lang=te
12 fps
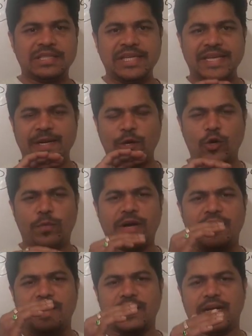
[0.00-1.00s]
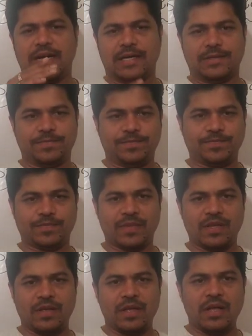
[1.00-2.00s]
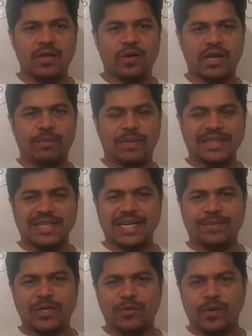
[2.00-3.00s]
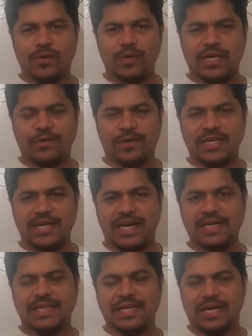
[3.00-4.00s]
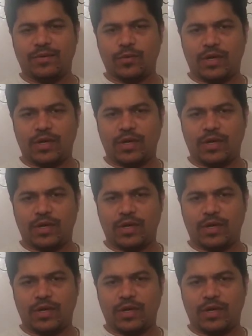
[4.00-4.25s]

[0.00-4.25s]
దీనిలో భాగంగా ఒక మందగమనంలో ఉన్నటువంటి ఆర్థిక